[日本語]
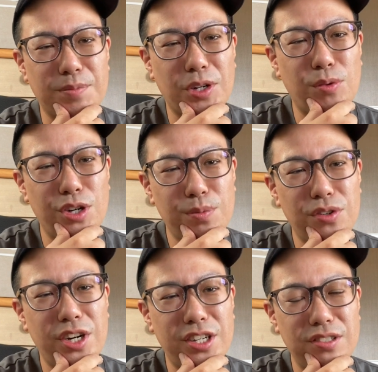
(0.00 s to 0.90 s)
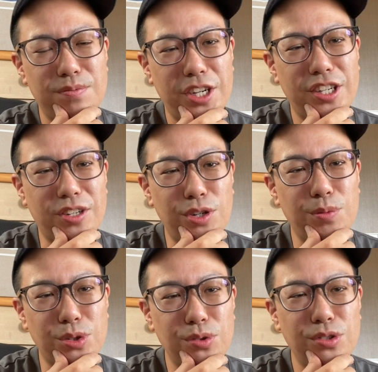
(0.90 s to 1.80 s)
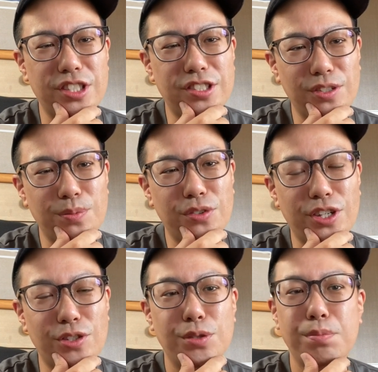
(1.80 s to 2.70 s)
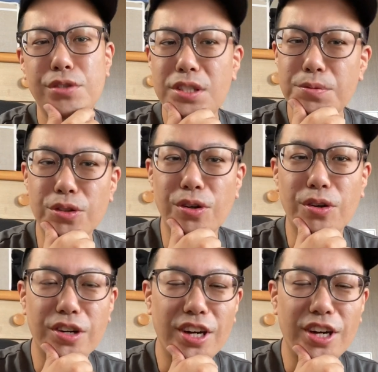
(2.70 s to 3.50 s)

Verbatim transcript: まあ、これもあれ、まあ、これもショックですけども、あの、シュプリームの、